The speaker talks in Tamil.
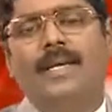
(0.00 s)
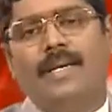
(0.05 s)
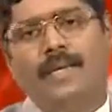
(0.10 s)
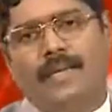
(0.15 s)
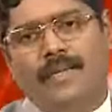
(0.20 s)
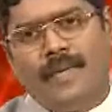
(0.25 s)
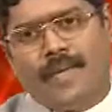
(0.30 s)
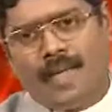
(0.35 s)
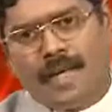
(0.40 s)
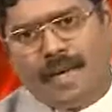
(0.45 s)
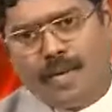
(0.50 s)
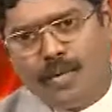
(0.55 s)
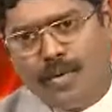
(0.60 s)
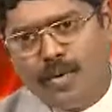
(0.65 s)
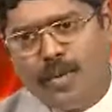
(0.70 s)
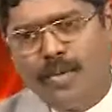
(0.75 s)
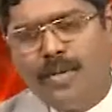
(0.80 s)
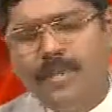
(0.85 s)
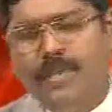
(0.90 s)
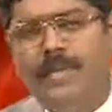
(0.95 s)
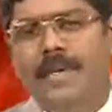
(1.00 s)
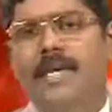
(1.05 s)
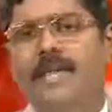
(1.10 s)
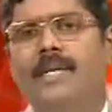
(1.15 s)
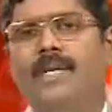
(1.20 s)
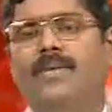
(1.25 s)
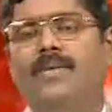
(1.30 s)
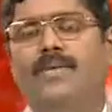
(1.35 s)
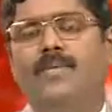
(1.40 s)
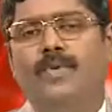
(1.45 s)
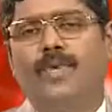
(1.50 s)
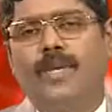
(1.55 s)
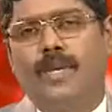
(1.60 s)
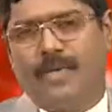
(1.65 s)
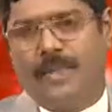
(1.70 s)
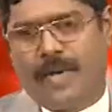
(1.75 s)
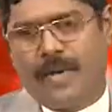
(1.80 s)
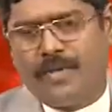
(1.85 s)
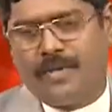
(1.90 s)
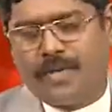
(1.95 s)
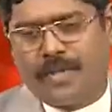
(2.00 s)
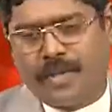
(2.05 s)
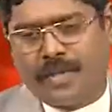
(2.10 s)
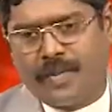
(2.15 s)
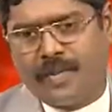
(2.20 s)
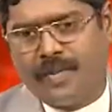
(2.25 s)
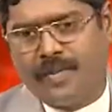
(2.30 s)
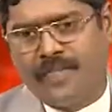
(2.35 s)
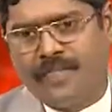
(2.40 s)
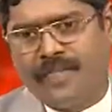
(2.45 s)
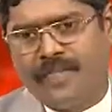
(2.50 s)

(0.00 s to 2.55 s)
இந்த வேதா முழுவதுமே இருக்கிற ஒரு முக்கியமான விஷயம்